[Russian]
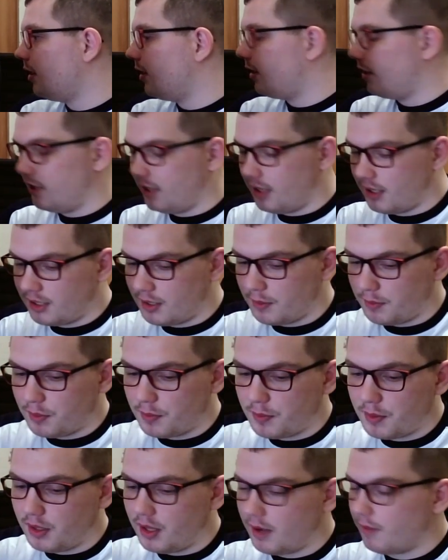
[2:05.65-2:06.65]
если бы
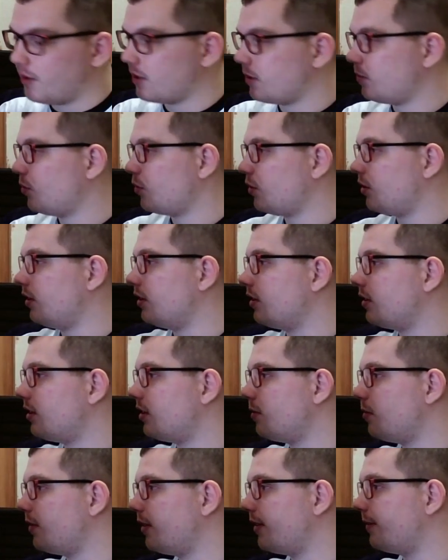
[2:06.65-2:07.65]
была возможность
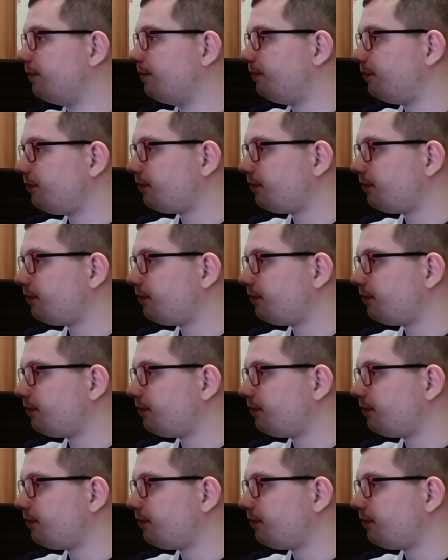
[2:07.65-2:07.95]
именно